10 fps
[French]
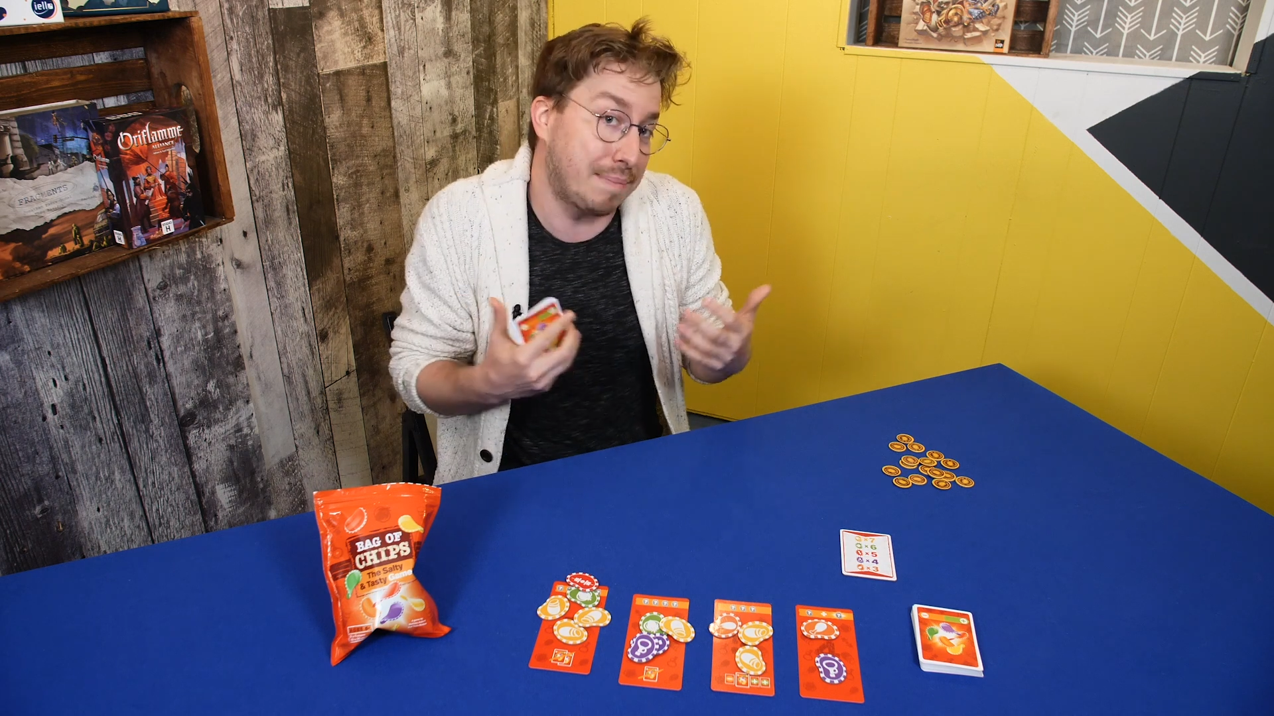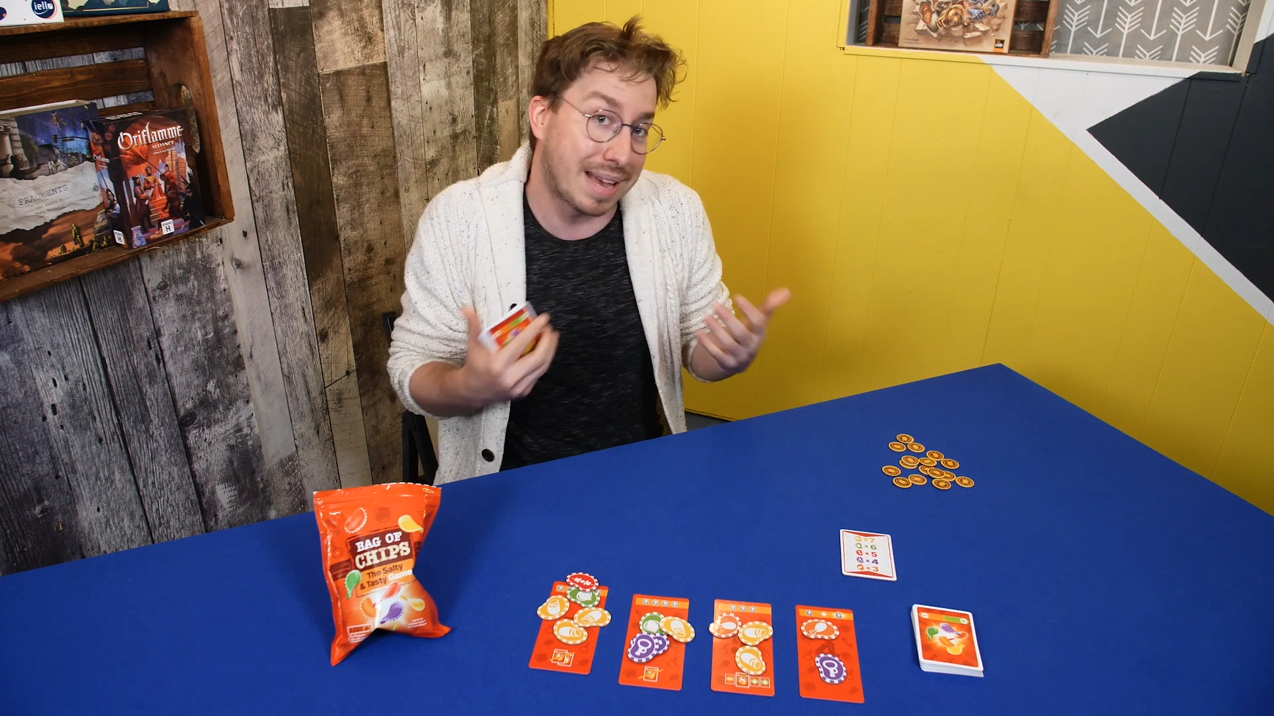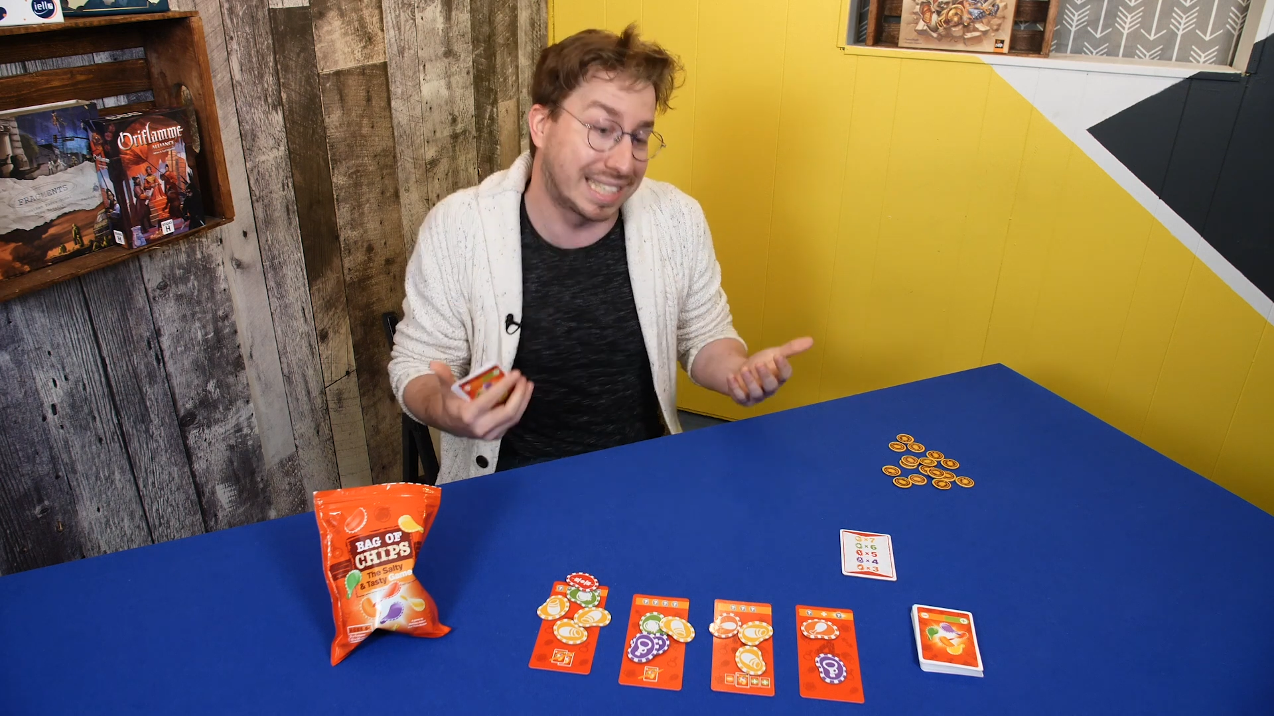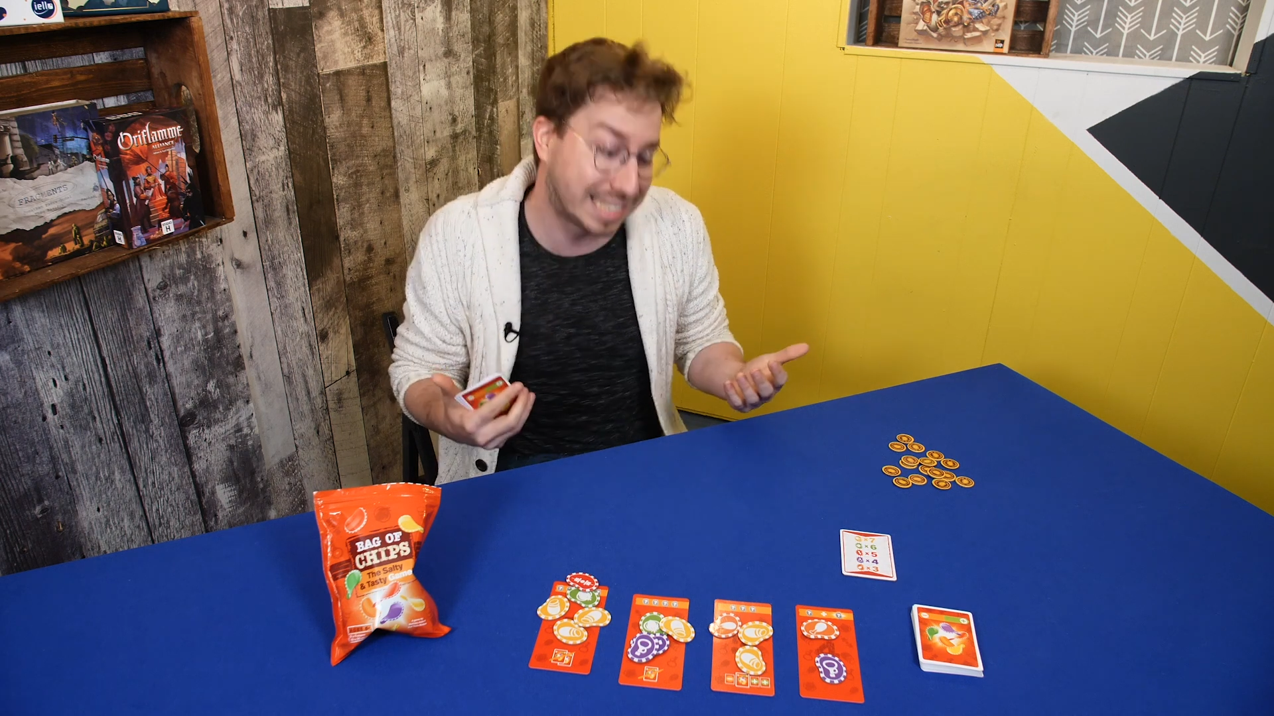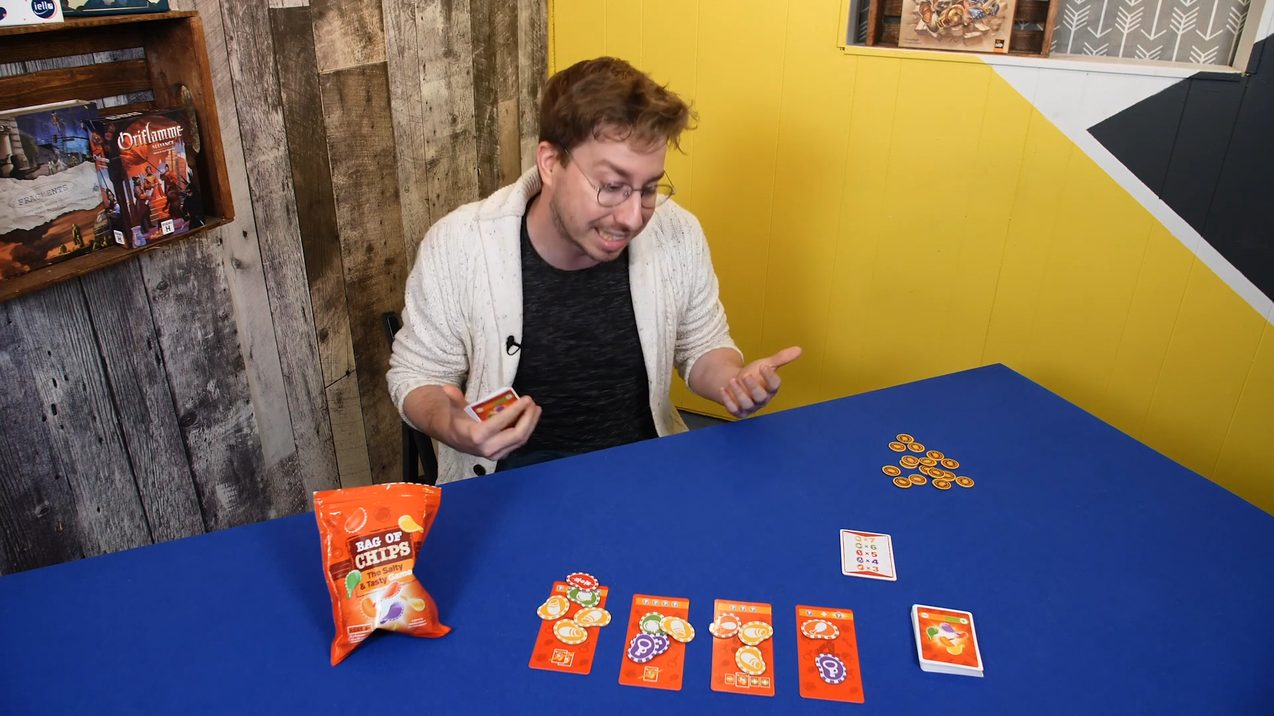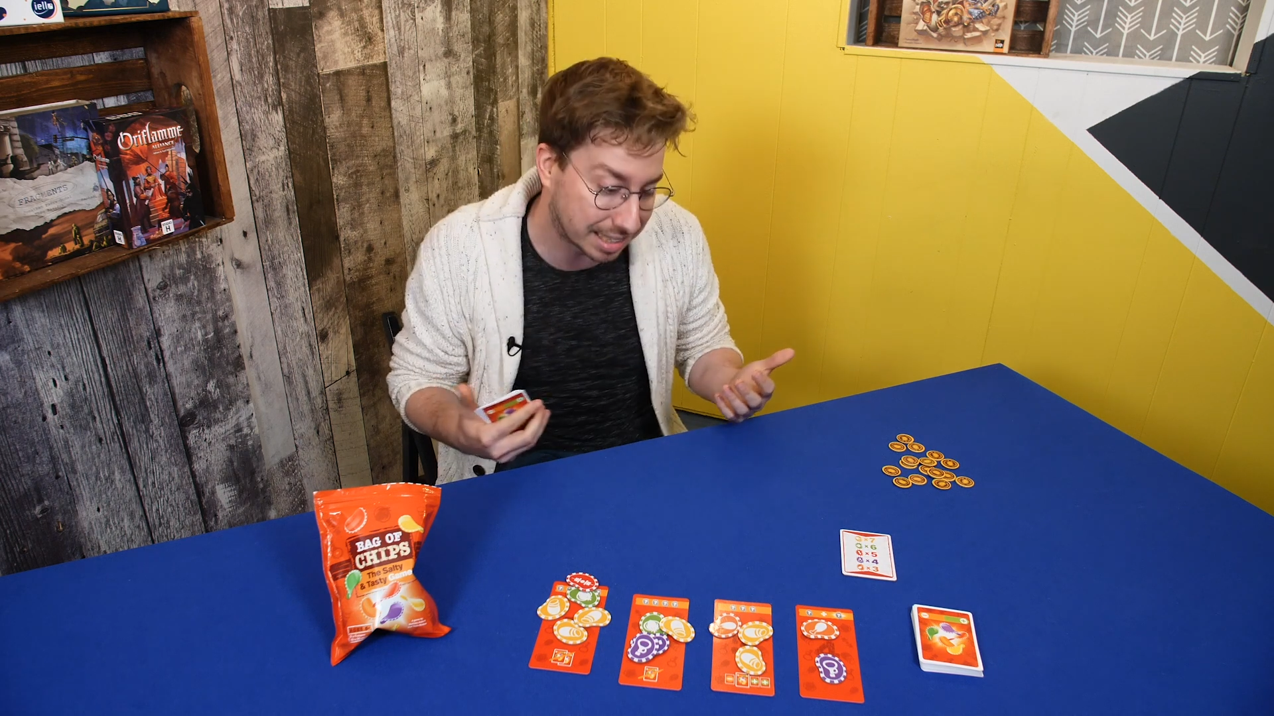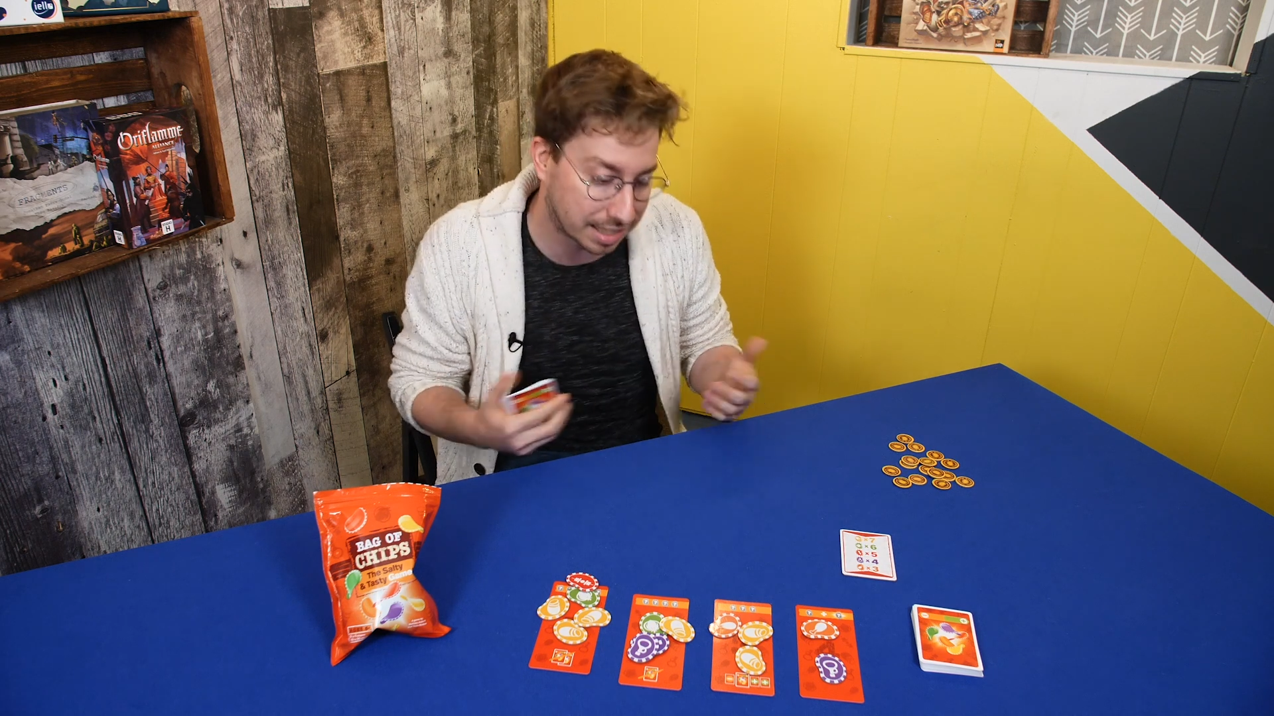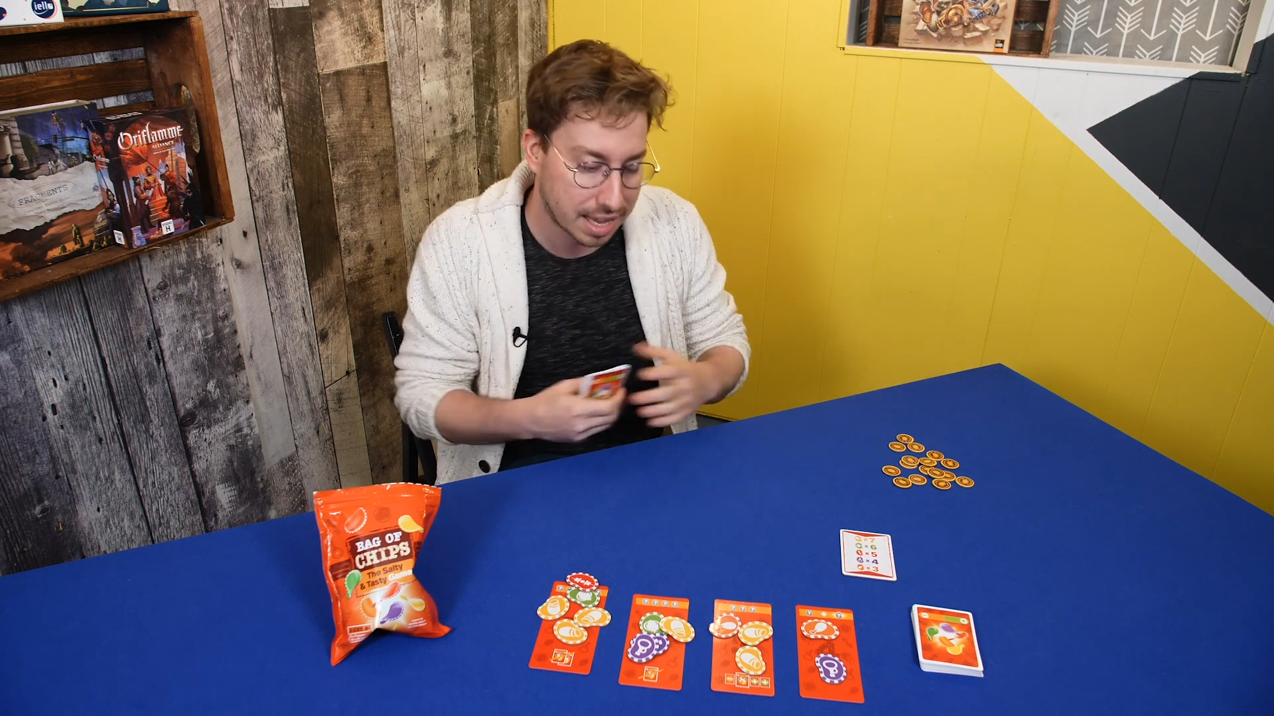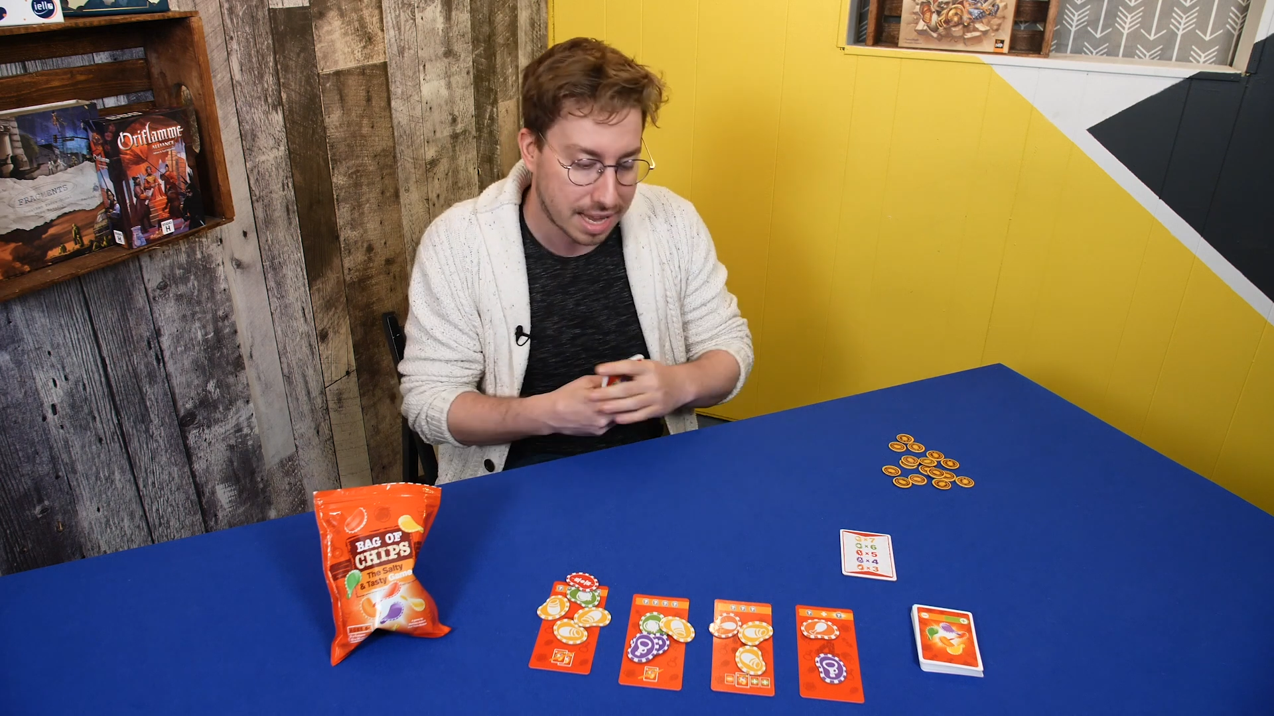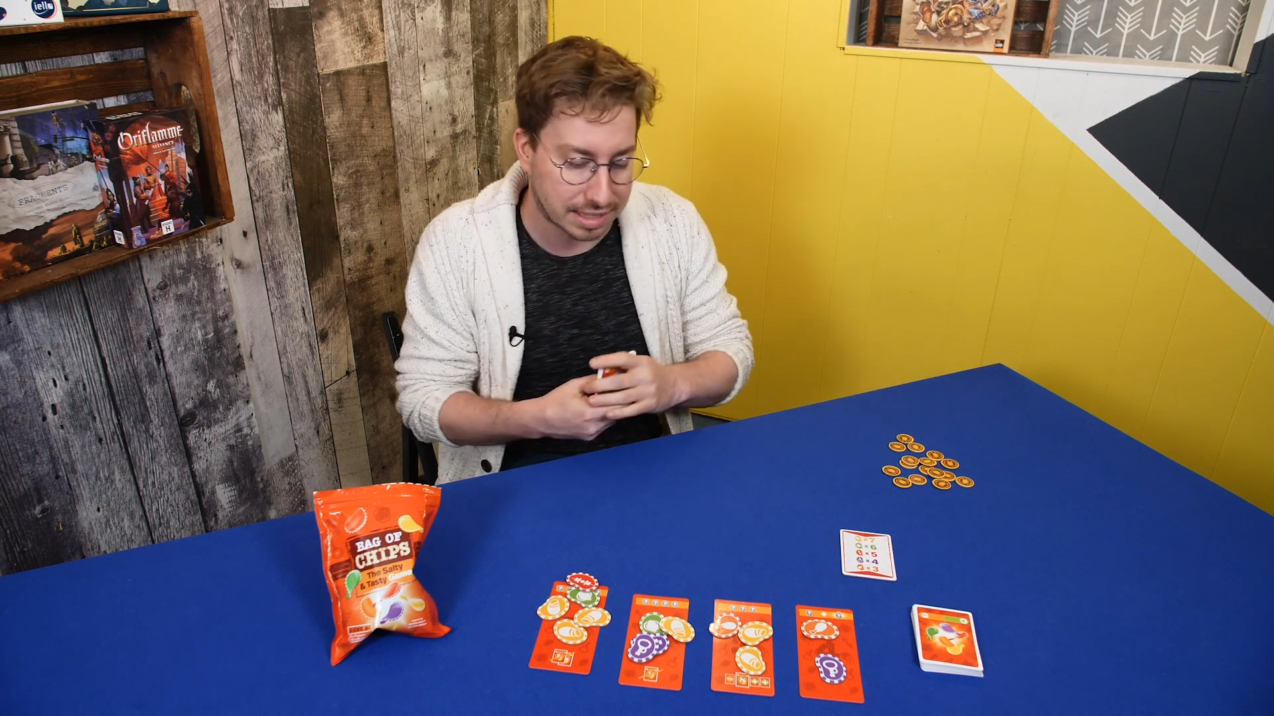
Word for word: m'excite.